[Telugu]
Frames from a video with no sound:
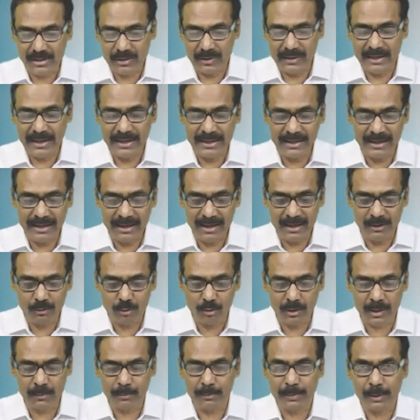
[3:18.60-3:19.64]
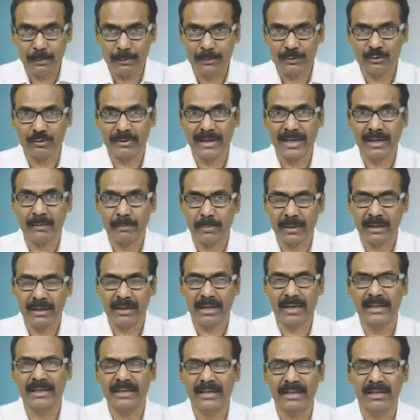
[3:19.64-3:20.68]
అసలు ఎన్డీఏ కూటమి ప్రభుత్వం
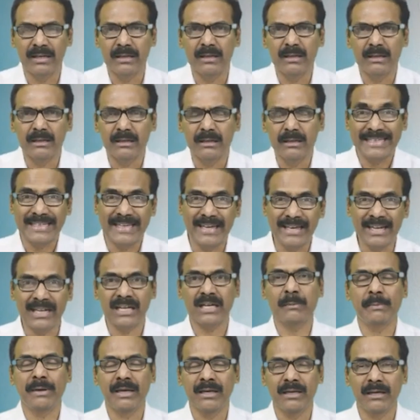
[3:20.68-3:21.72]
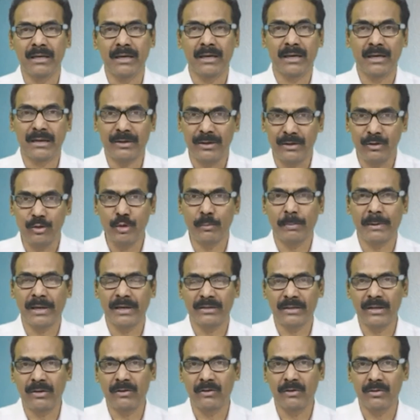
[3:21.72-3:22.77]
ఏర్పడడానికి కీలకమైన రెండు
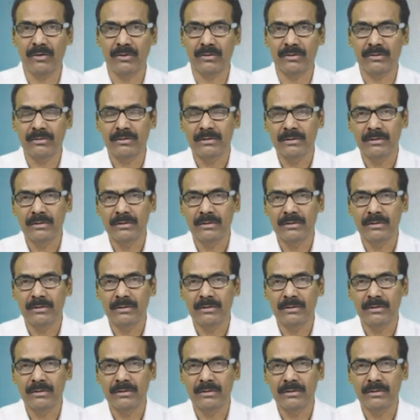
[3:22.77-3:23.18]
పార్టీల్లో